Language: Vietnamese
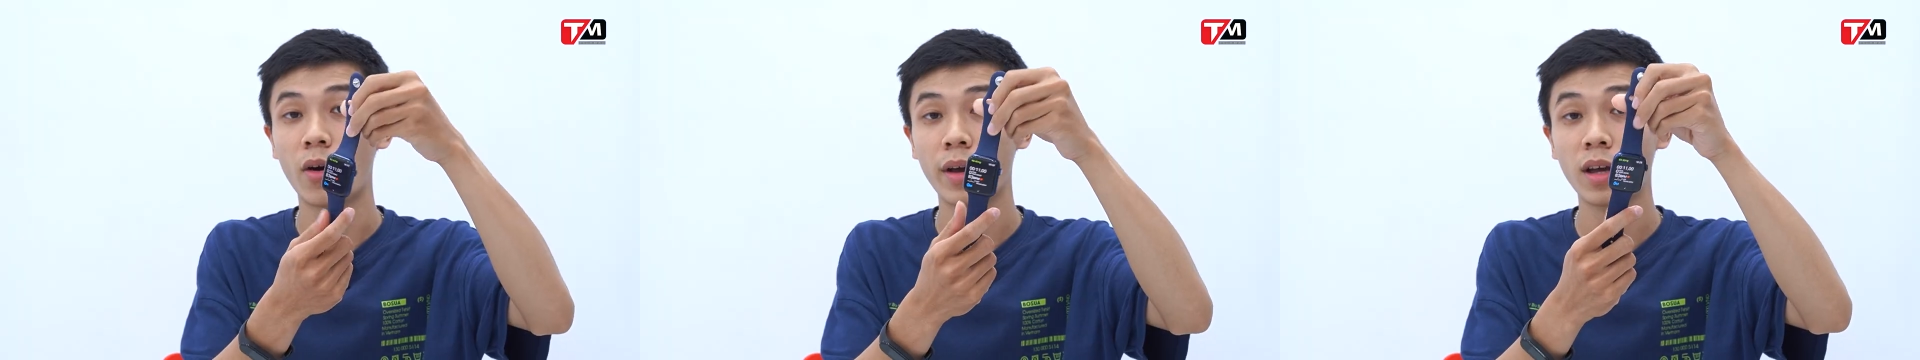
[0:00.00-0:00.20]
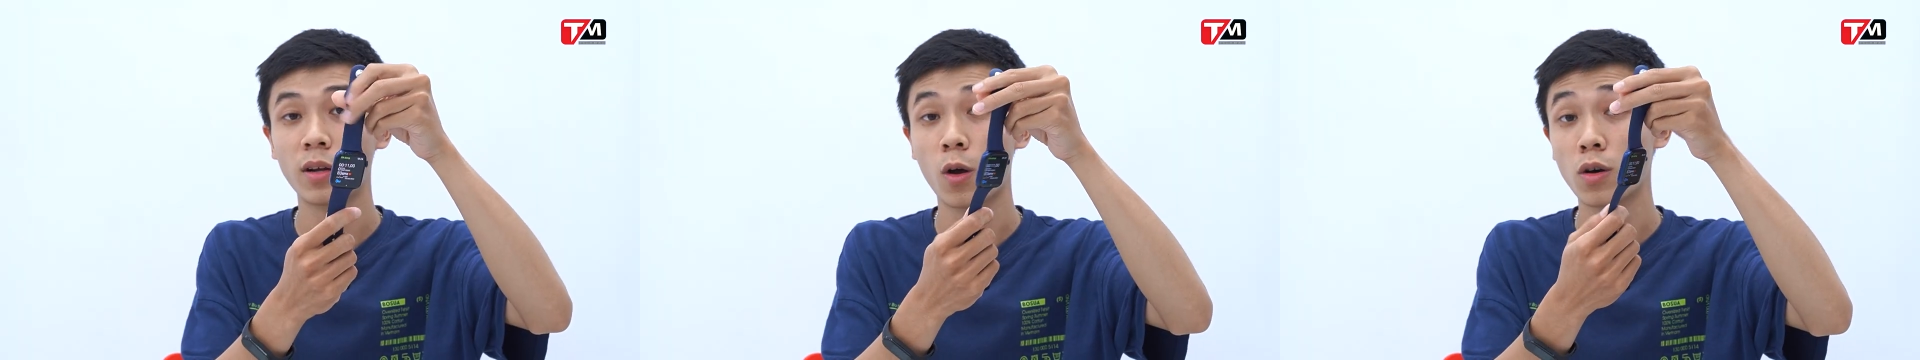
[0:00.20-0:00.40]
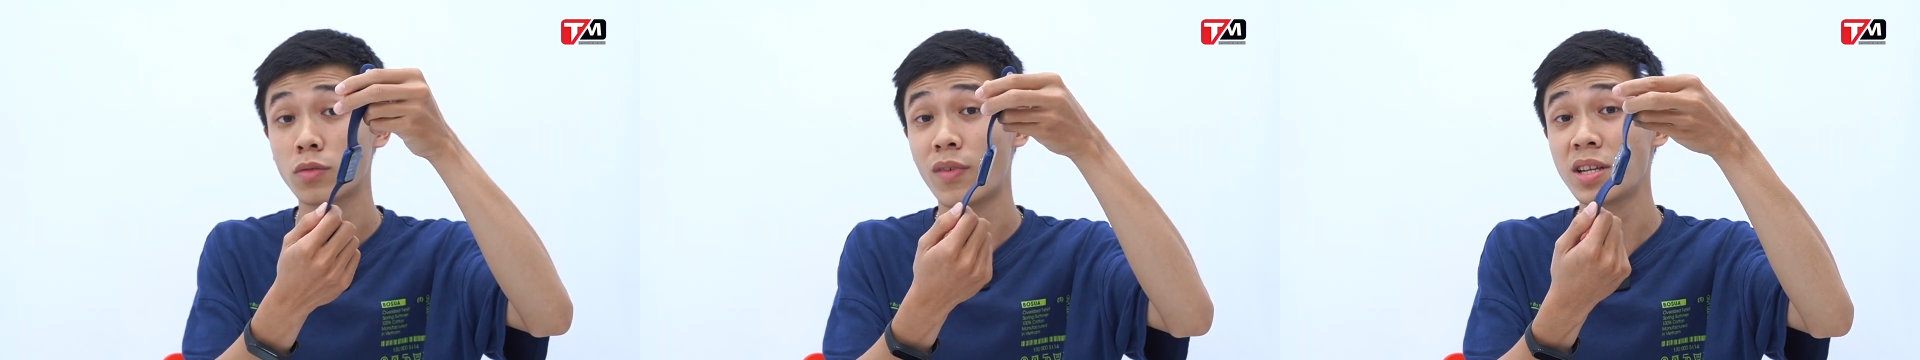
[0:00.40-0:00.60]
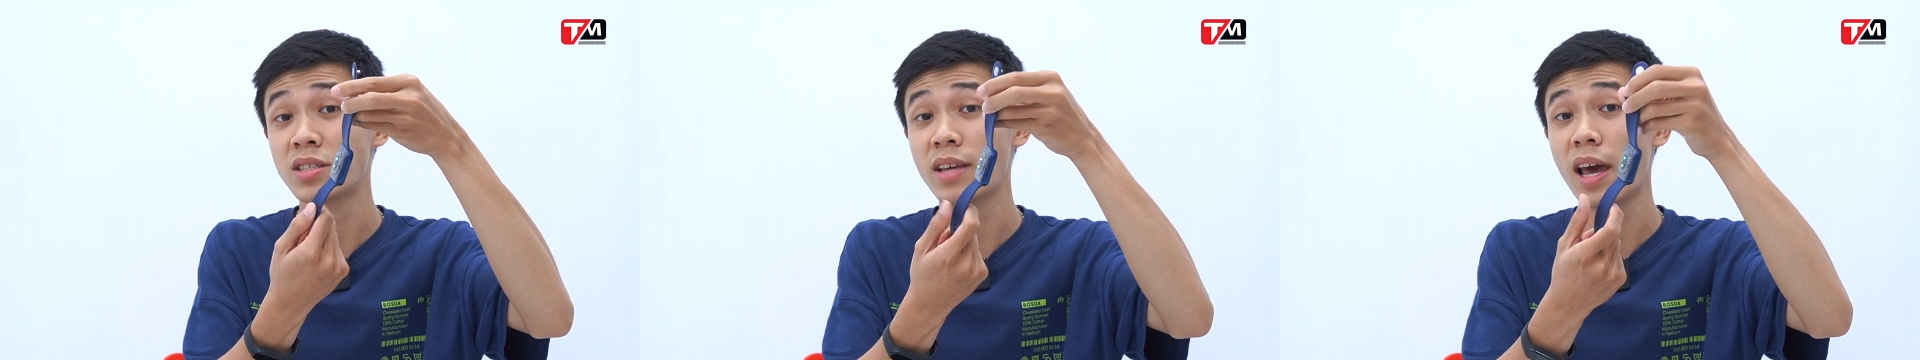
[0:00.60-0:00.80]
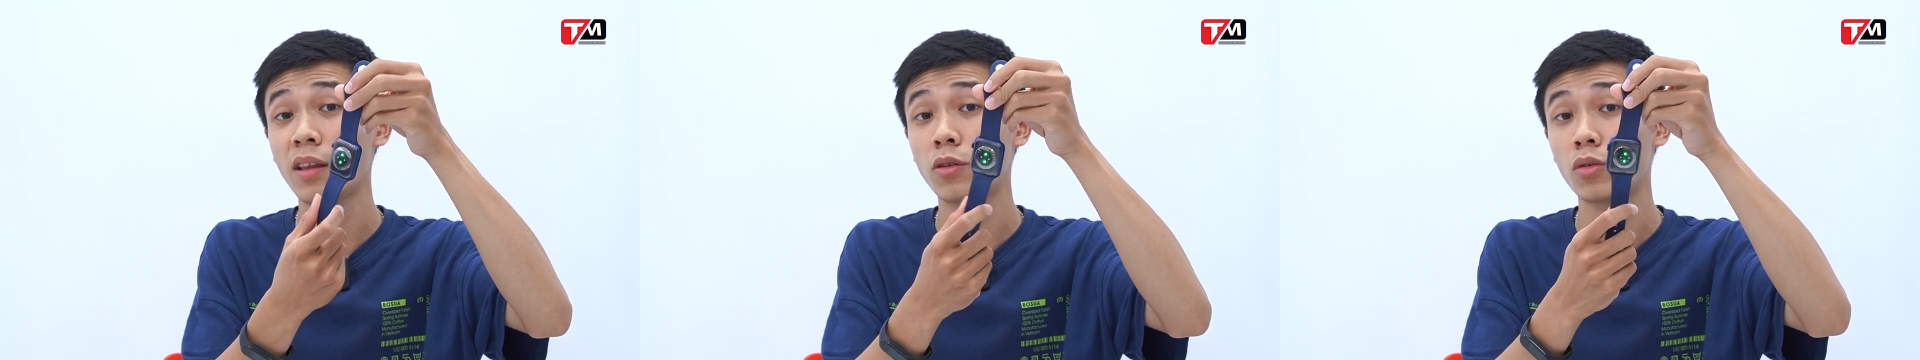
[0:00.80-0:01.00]
nói là nó vẫn
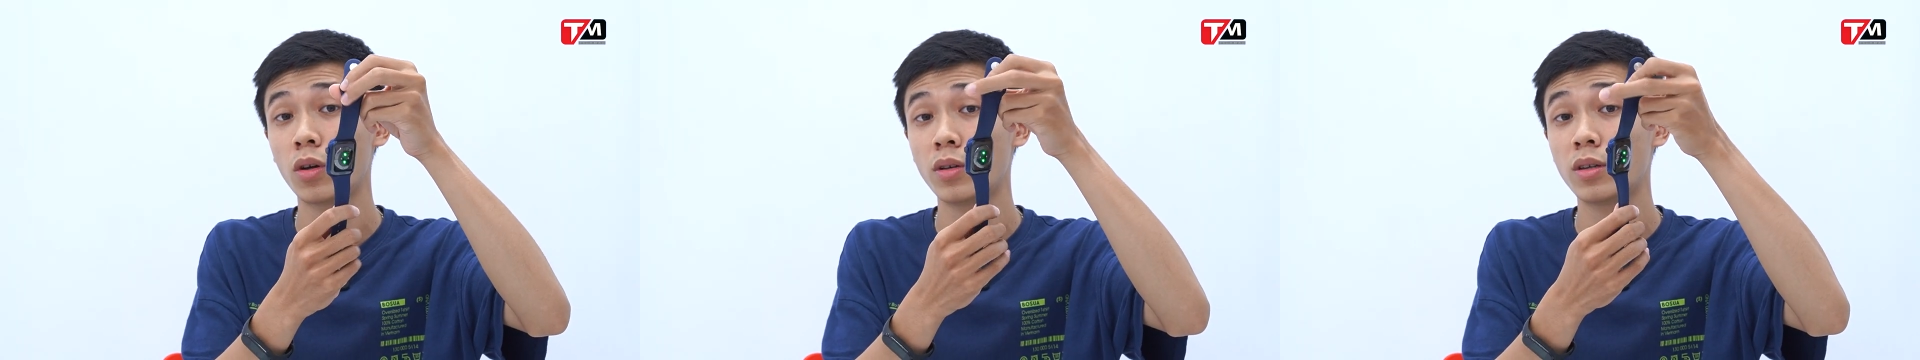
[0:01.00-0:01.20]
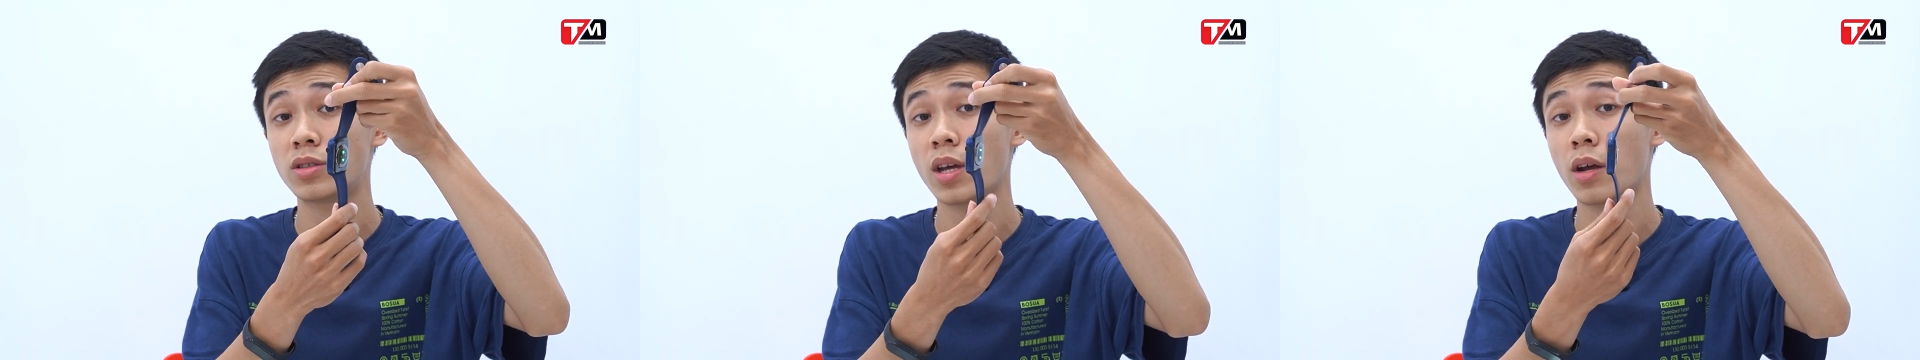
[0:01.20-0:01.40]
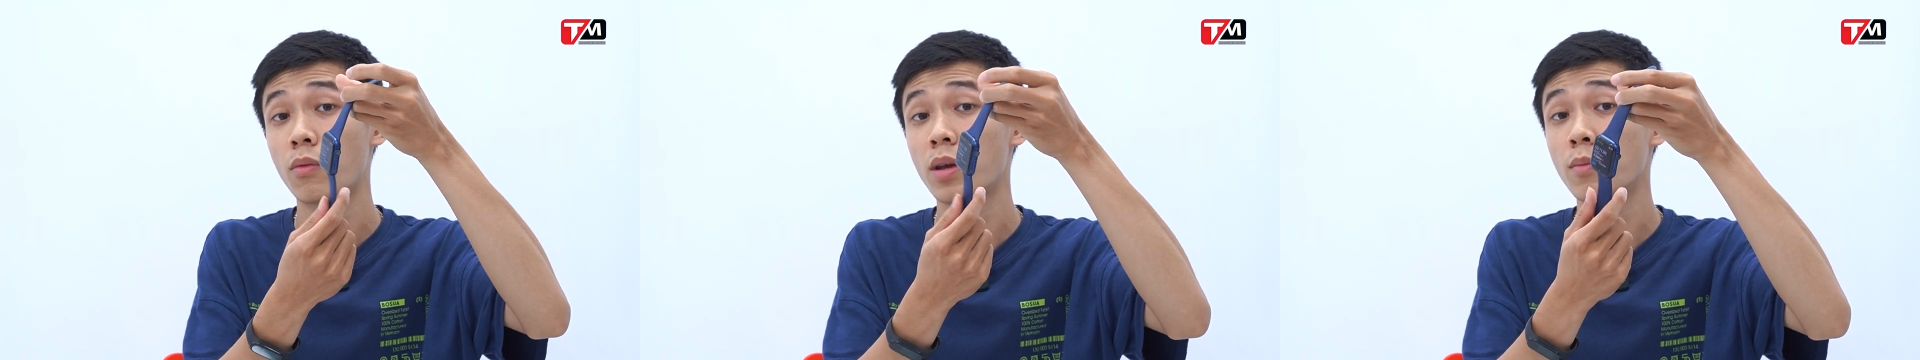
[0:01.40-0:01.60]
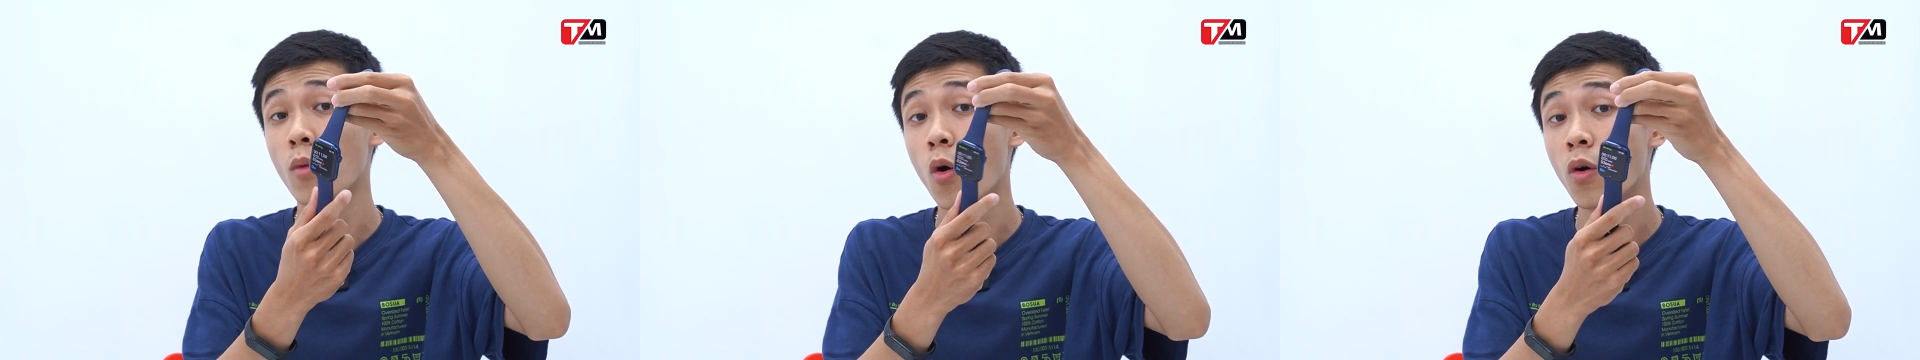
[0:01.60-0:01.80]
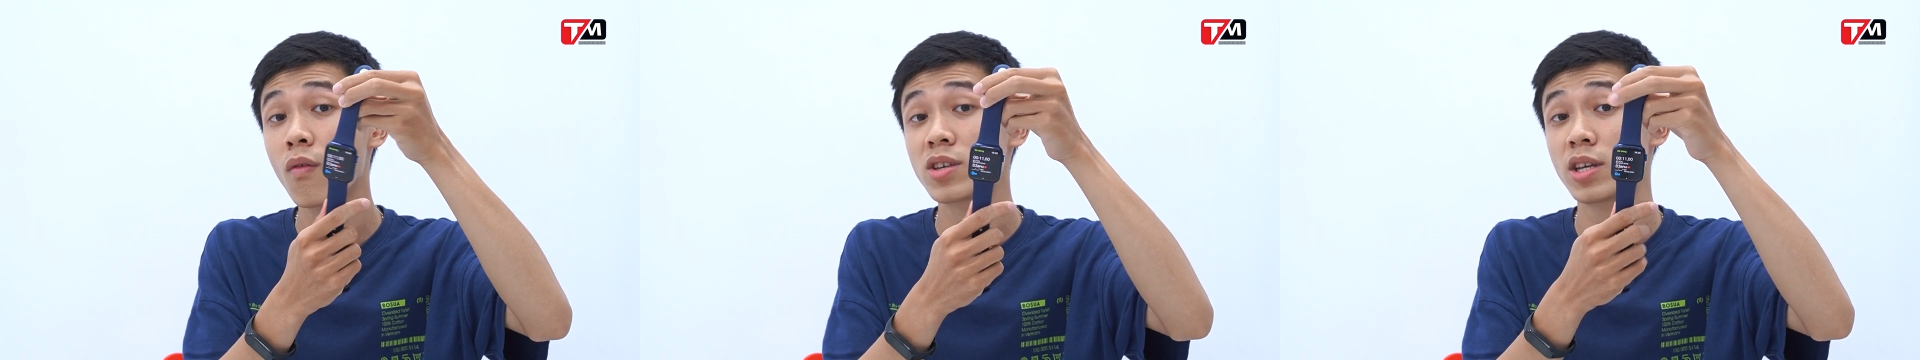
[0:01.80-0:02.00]
sẽ tương tự như Series
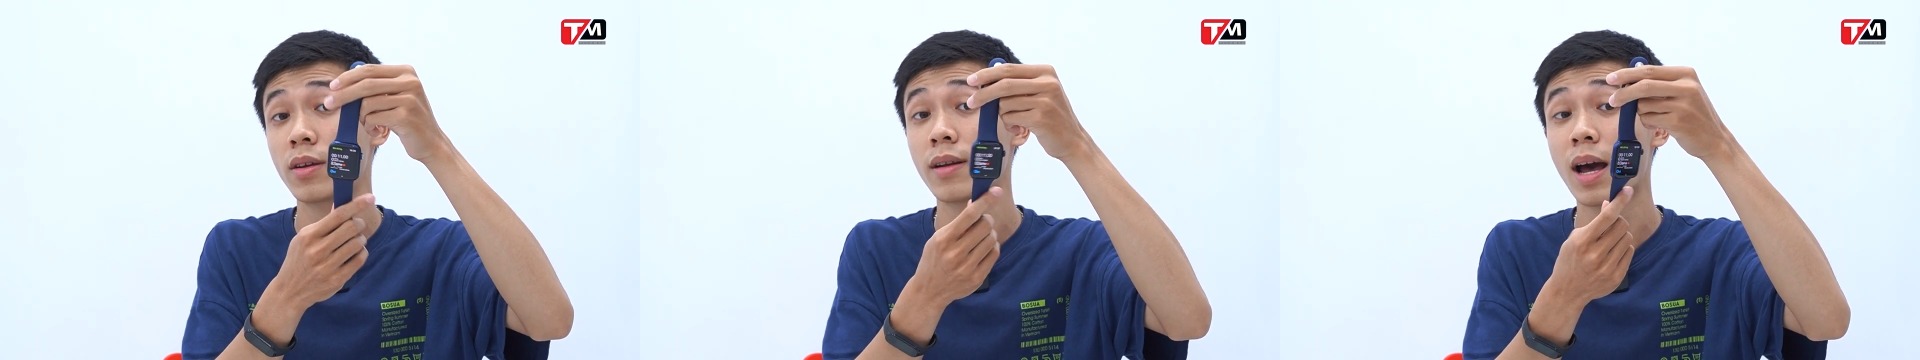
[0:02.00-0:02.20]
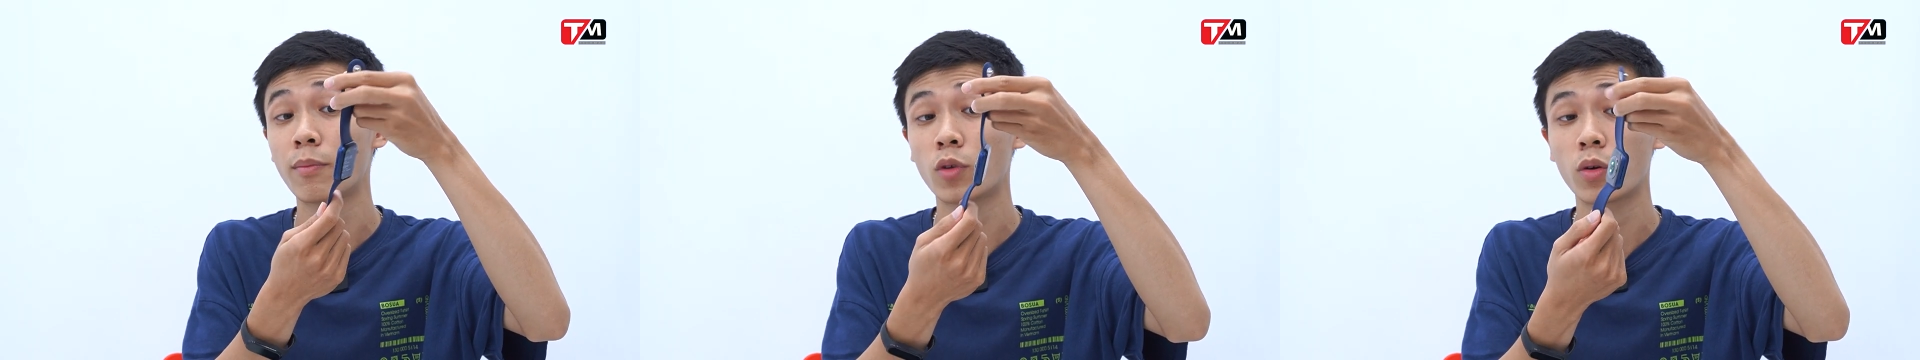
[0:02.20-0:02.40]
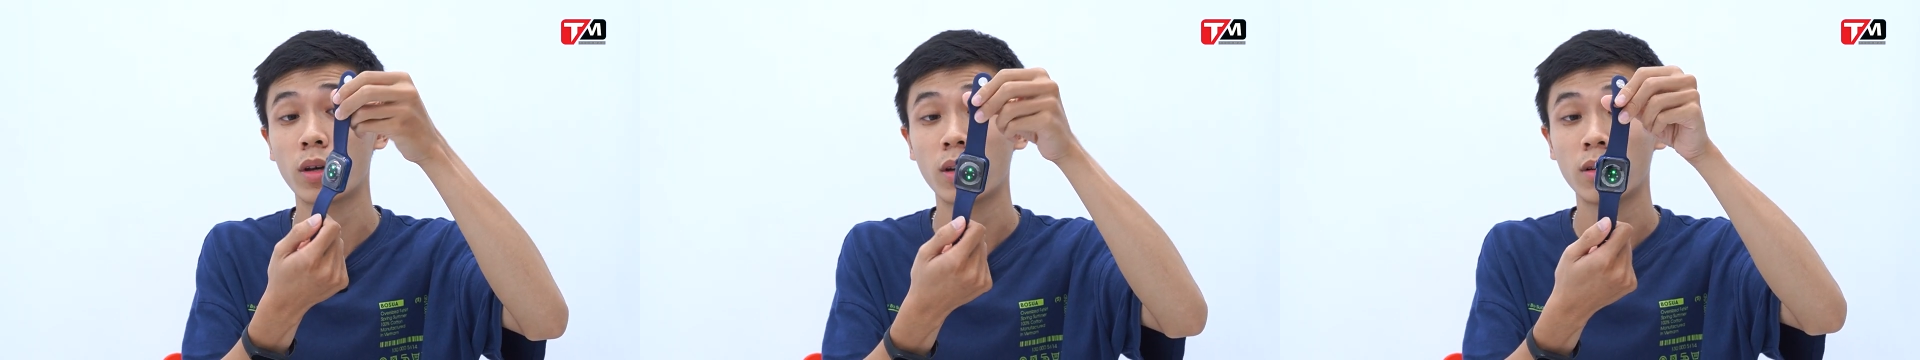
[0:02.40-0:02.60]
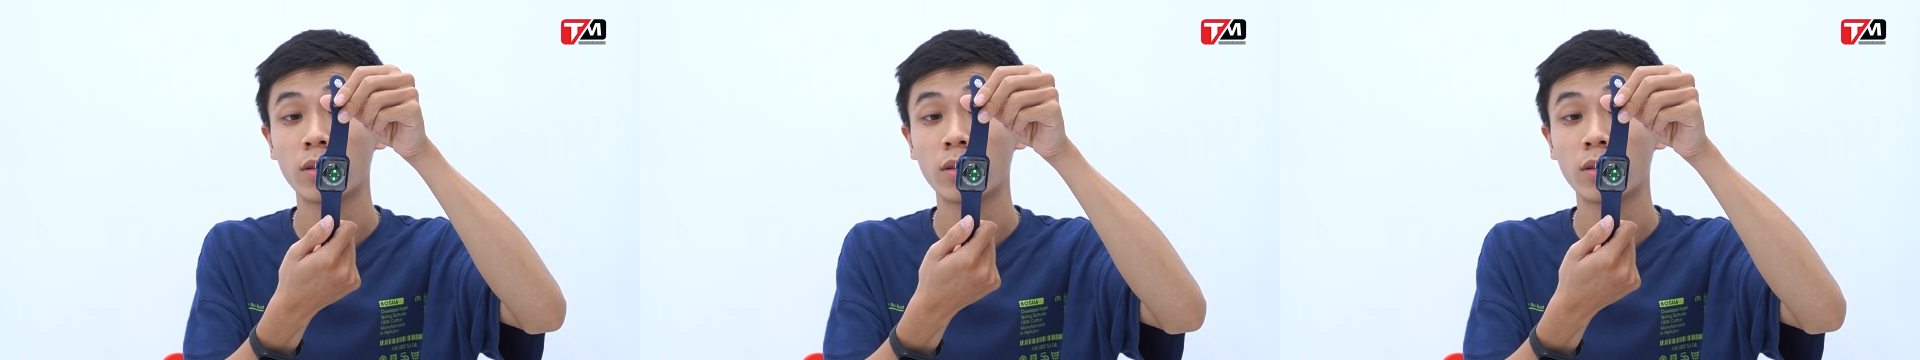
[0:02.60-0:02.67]
4 và Series 5 thôi.